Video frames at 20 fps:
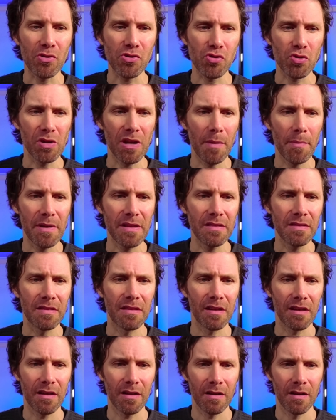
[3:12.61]

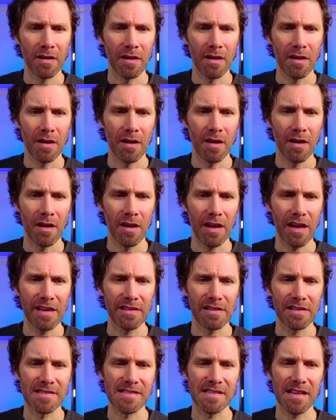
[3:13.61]
solamente en
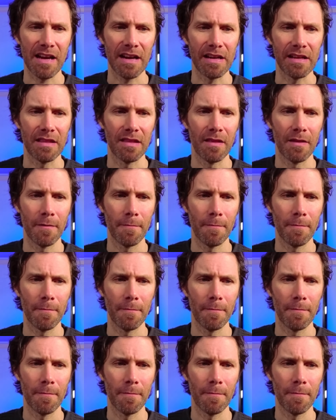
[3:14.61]
el side